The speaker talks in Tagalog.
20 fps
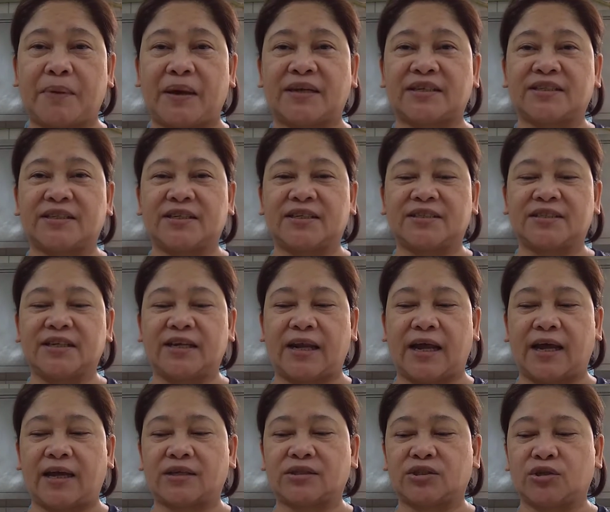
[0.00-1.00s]
fasting
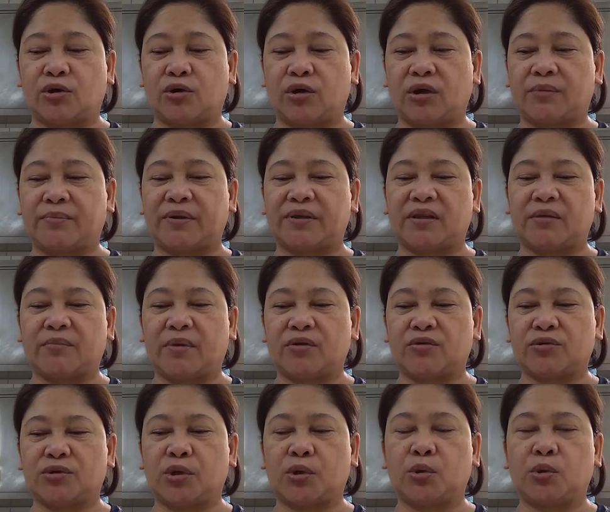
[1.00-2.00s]
sila, so iba't iba
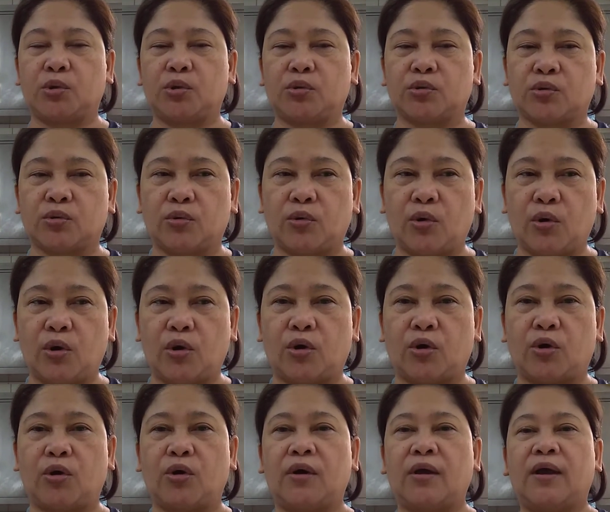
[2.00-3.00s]
yung niluluto
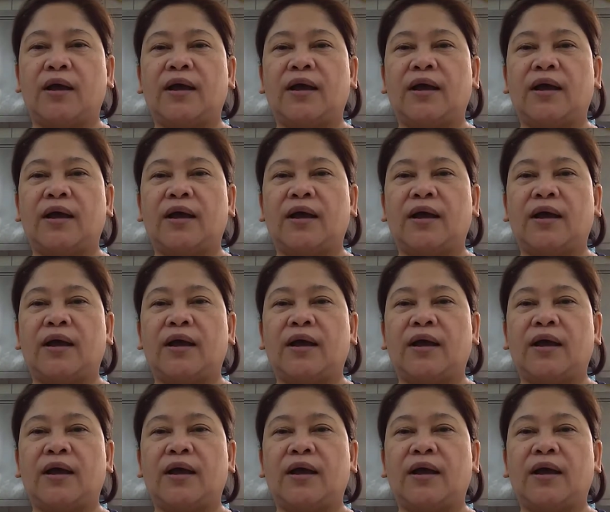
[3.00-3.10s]
ko.